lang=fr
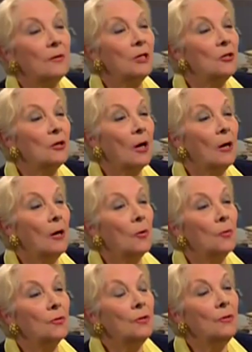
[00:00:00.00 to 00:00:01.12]
que les gens
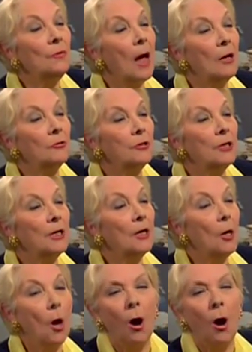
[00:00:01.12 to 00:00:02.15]
continuent à acheter